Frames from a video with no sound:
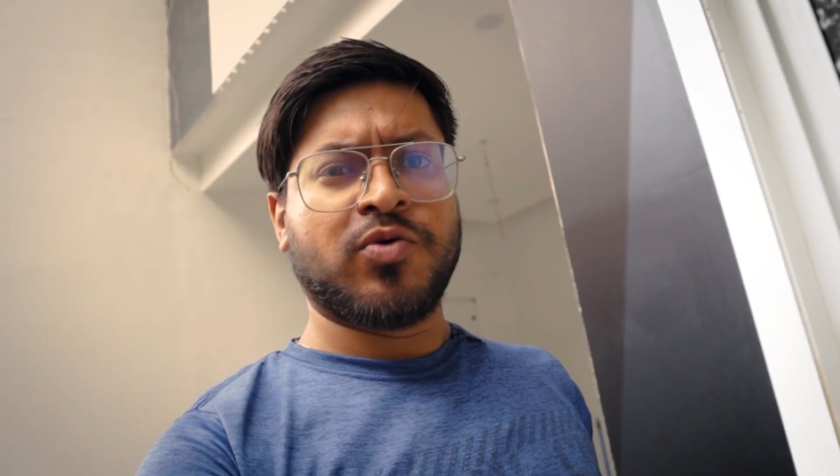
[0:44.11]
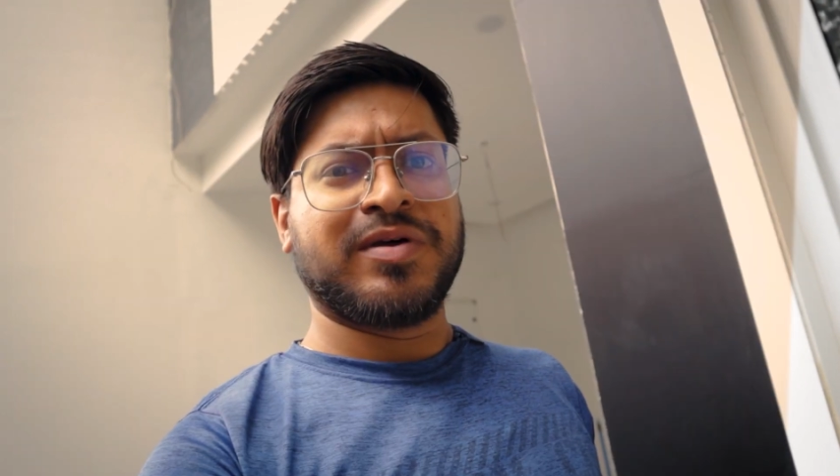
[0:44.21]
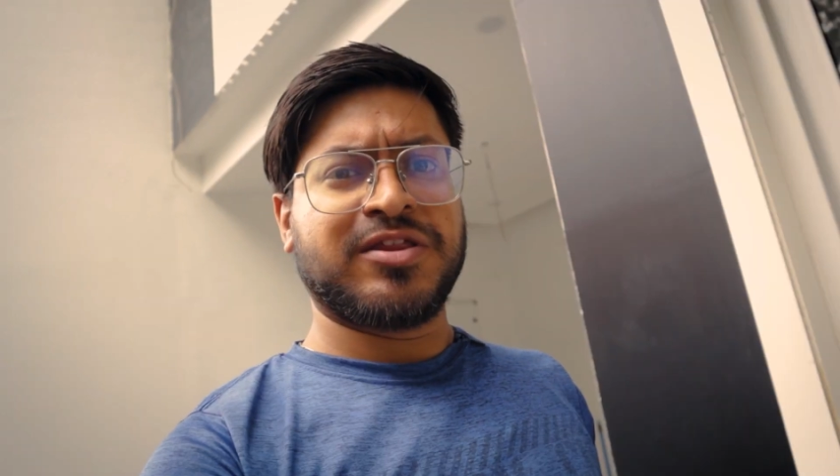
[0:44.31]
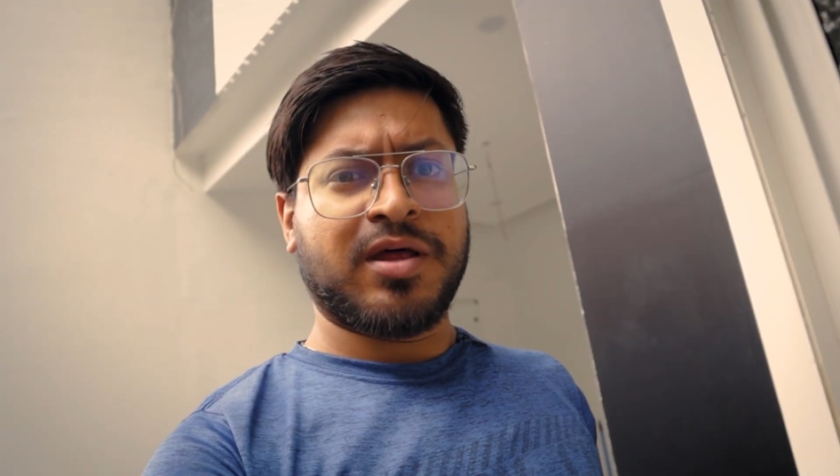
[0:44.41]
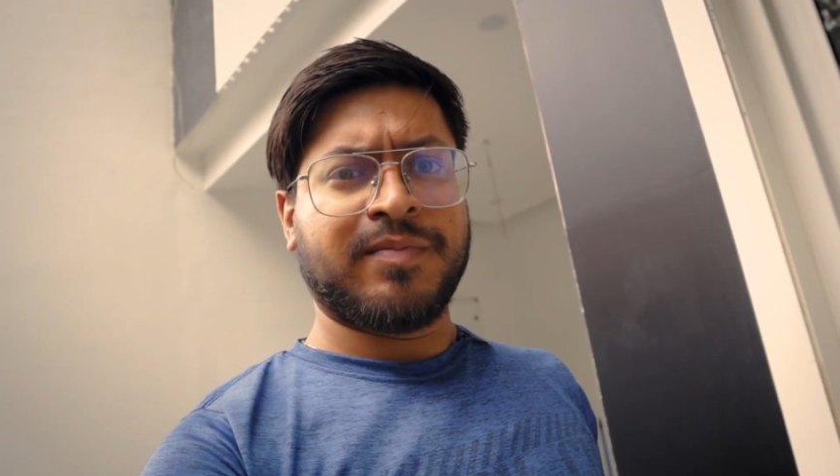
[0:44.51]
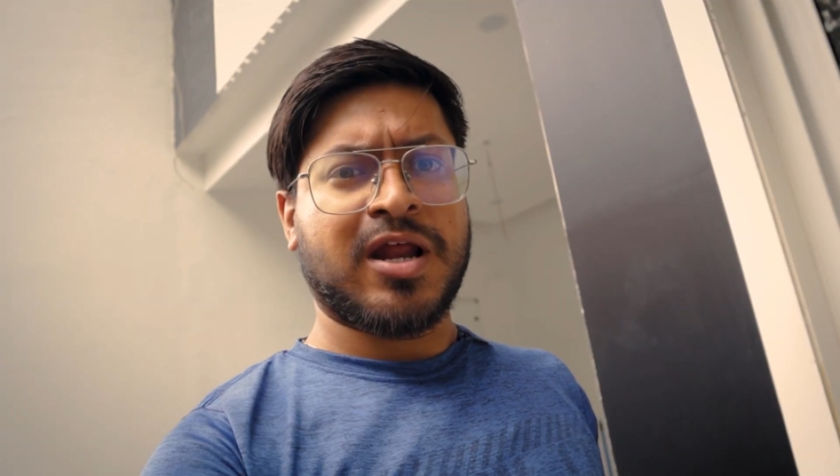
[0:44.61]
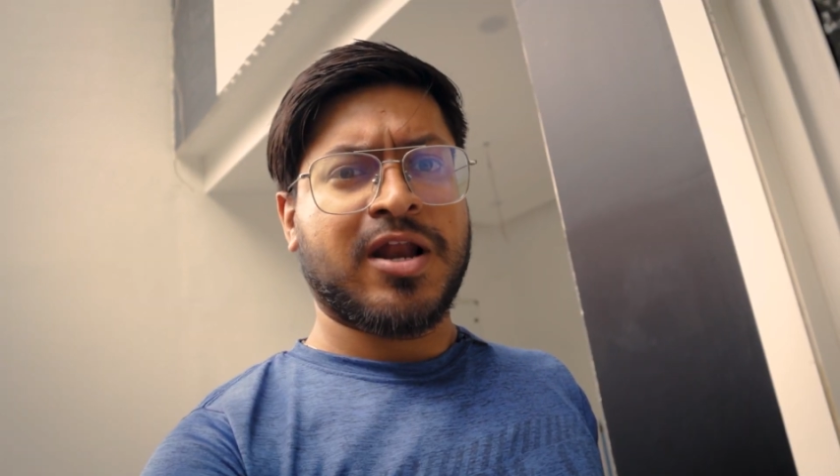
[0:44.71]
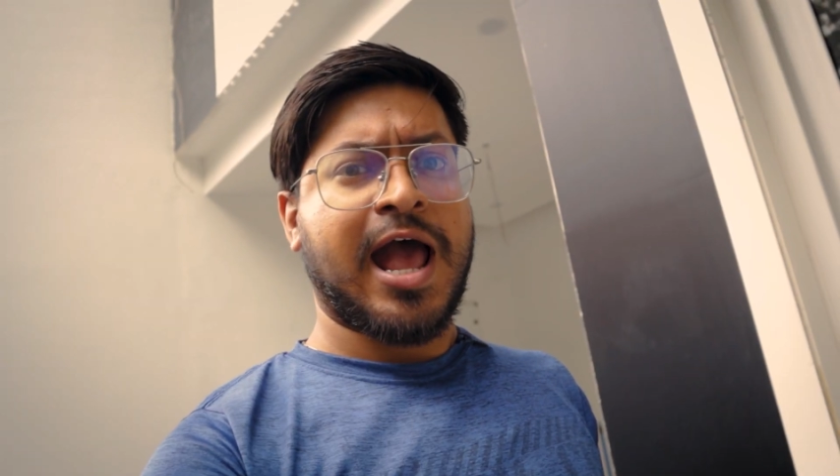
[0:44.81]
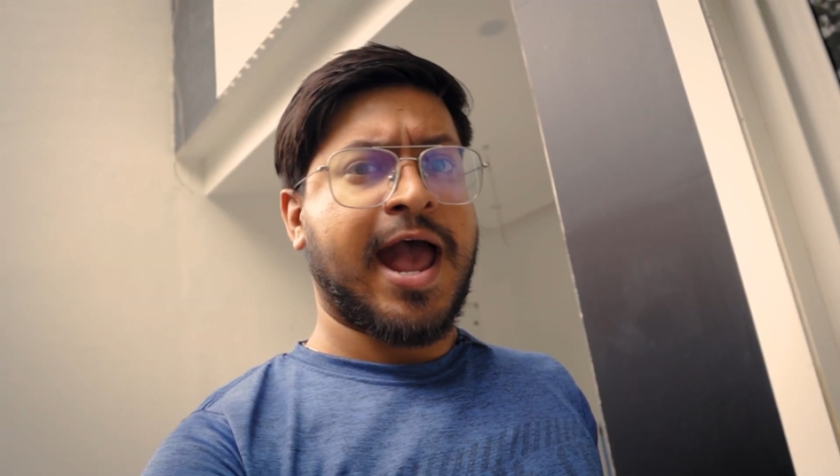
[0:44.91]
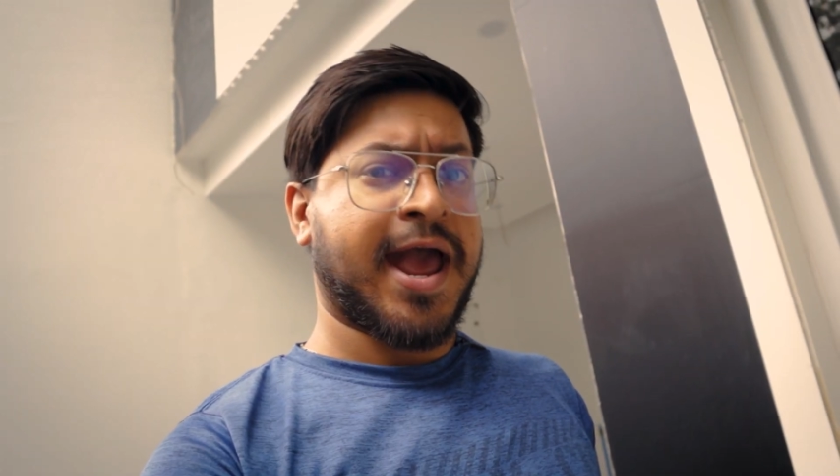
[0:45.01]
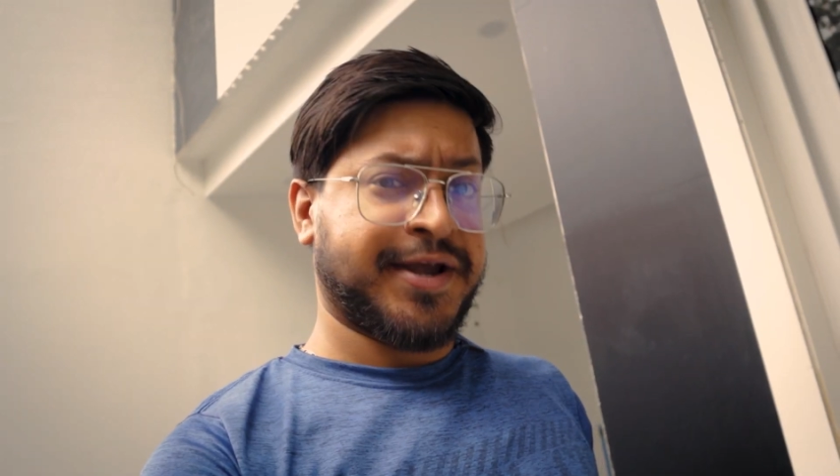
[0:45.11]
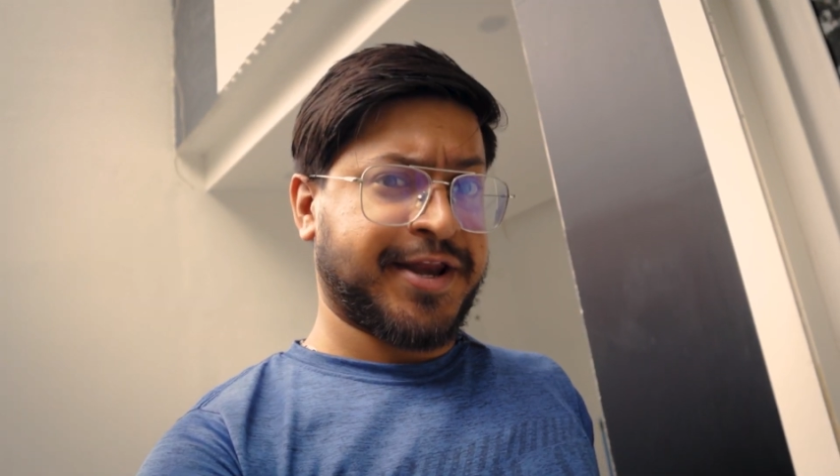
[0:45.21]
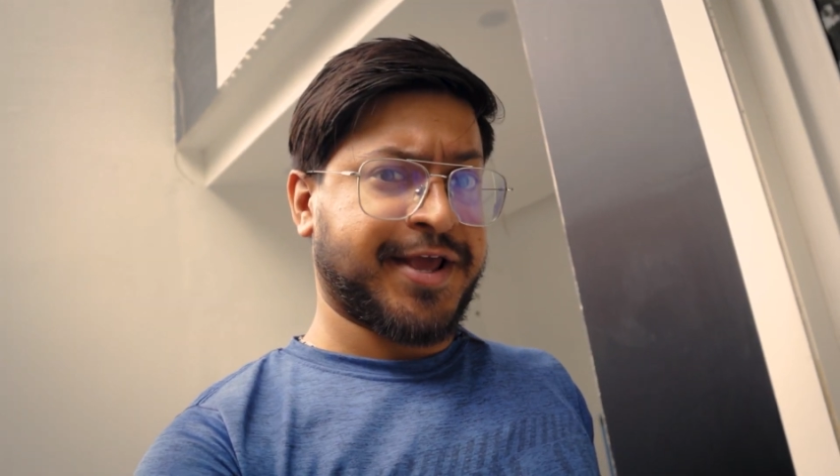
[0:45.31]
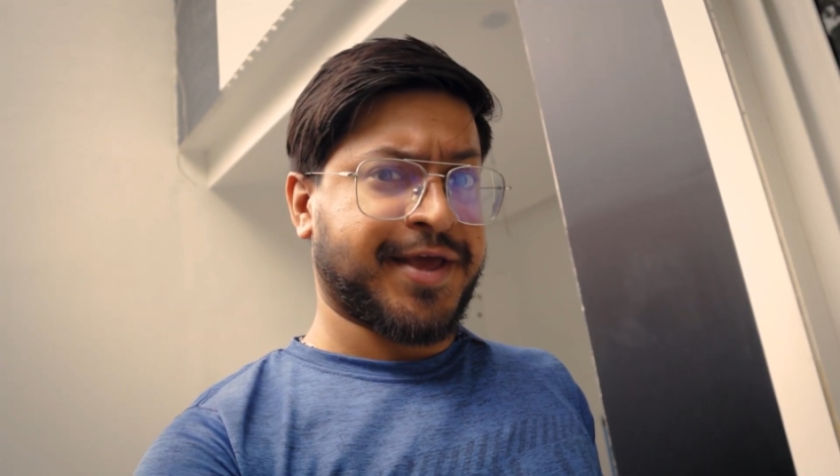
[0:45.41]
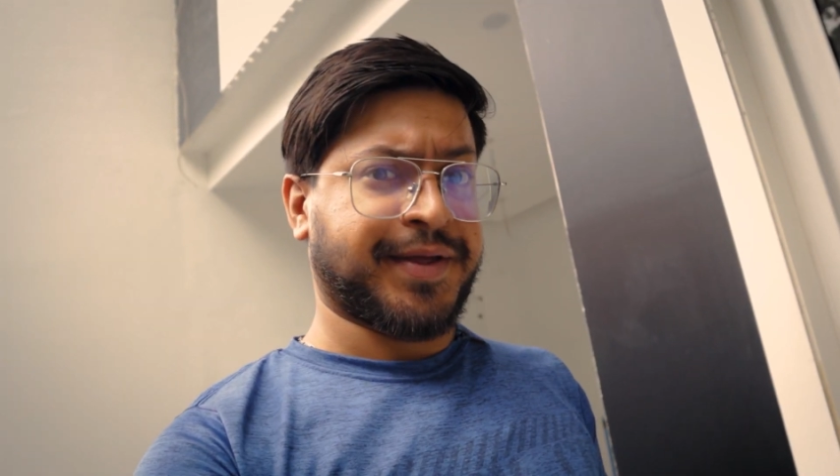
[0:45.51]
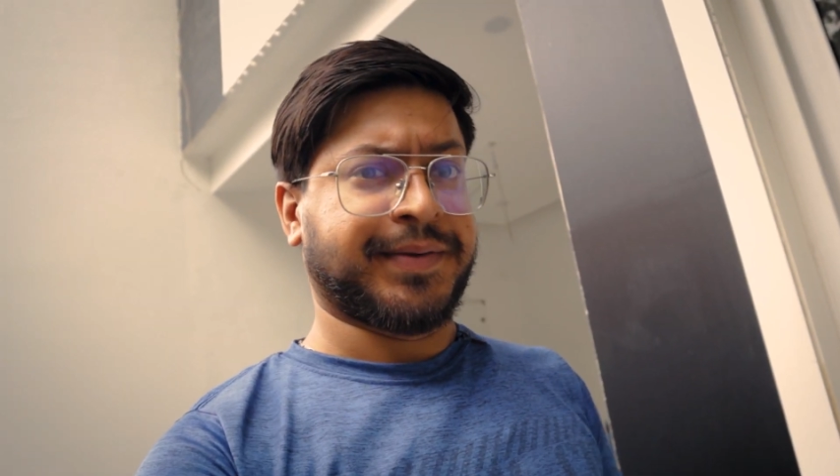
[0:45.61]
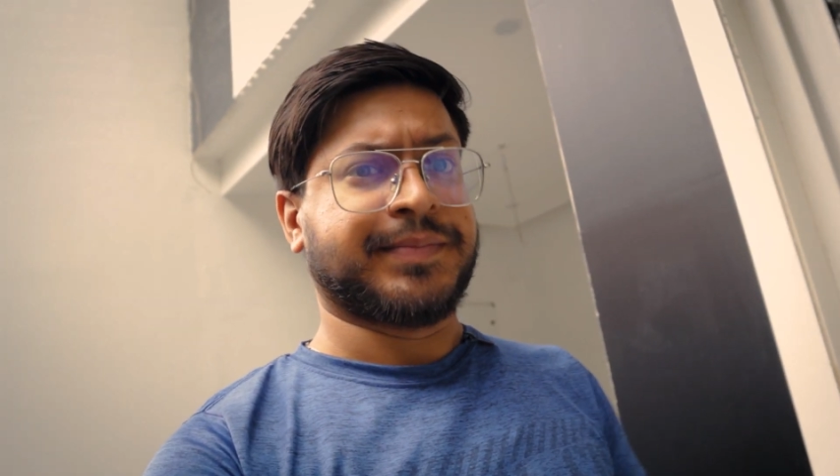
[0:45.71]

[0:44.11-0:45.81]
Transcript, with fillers: को मज़ेदार बनाना एडिटिंग है